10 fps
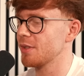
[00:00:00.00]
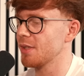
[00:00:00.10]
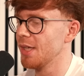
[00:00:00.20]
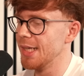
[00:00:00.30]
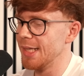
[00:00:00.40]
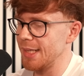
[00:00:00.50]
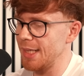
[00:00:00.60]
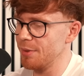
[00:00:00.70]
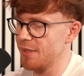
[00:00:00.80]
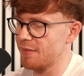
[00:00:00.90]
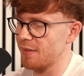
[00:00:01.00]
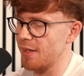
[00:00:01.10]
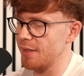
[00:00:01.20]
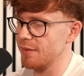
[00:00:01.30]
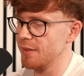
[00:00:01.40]
ich nehme die
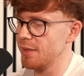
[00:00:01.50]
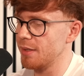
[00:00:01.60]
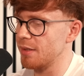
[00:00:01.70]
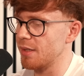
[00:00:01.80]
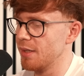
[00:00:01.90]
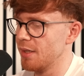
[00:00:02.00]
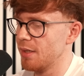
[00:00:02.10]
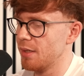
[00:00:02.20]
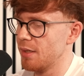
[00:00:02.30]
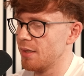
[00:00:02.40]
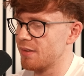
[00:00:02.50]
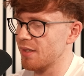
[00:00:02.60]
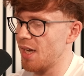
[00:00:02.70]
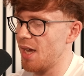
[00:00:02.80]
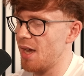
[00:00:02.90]
Zeit in
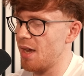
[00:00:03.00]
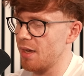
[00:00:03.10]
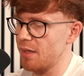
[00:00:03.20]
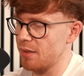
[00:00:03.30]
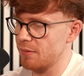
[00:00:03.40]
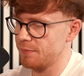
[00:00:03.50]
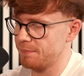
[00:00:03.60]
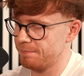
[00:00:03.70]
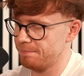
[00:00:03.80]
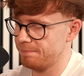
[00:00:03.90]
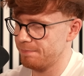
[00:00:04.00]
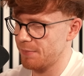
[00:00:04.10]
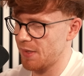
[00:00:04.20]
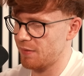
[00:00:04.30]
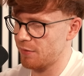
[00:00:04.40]
3,
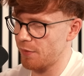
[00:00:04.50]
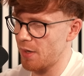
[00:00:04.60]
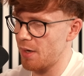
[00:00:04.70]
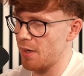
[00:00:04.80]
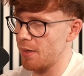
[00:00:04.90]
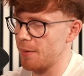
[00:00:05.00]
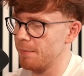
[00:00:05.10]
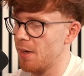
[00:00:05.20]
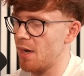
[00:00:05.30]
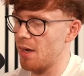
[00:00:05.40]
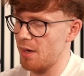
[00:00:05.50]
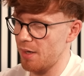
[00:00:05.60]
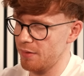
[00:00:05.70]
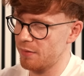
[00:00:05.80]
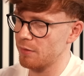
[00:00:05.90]
2,
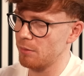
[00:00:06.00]
1.